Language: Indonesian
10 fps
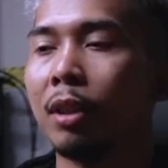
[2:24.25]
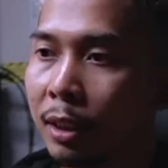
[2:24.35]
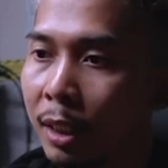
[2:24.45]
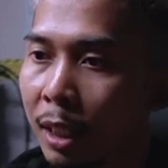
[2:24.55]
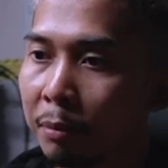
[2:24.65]

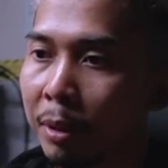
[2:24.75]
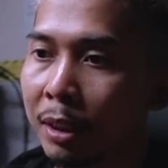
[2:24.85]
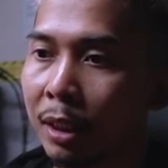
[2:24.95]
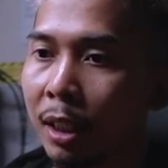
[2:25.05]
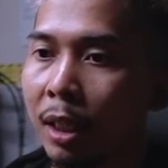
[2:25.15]
dan
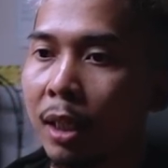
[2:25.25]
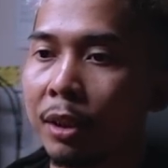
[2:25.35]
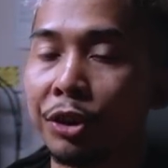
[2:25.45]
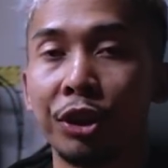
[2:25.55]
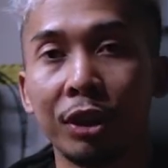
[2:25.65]

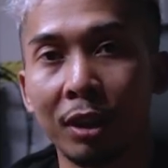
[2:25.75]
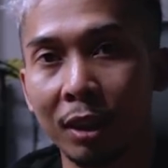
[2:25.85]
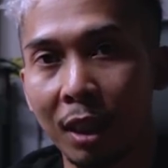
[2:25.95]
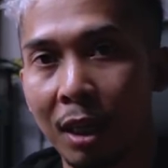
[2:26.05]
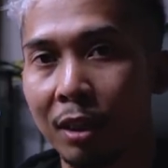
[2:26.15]
masalah
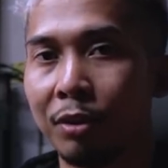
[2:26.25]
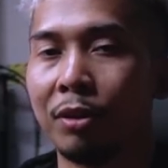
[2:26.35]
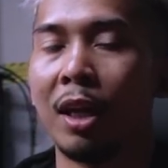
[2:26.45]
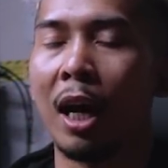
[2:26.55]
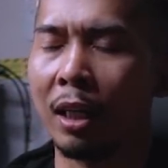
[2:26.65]
cinta
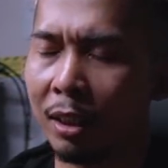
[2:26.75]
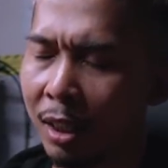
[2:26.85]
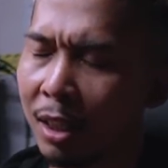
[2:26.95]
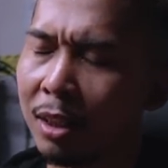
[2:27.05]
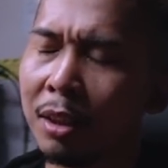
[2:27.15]
juga
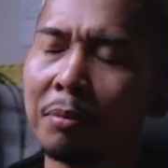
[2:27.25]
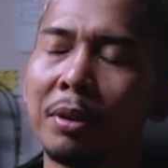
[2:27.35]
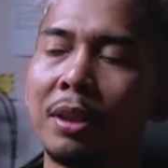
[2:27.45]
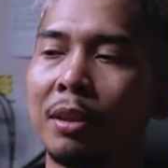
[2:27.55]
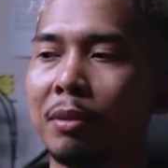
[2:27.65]
ada yang
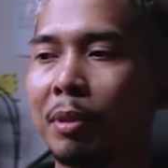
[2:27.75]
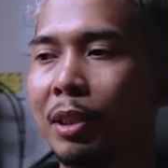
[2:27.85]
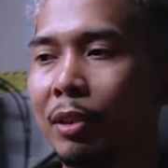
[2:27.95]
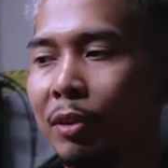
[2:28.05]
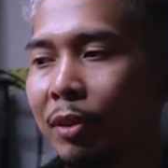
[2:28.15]
bikin
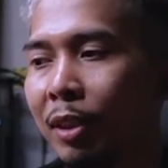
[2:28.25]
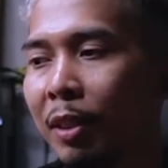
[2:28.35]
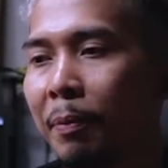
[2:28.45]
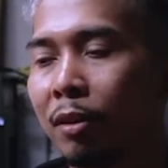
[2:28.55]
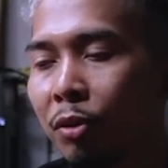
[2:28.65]
begitu
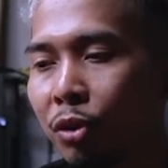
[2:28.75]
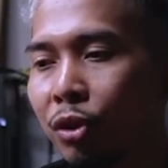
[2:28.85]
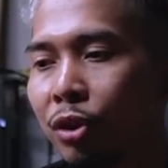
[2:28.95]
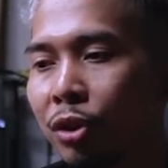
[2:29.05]
juga terus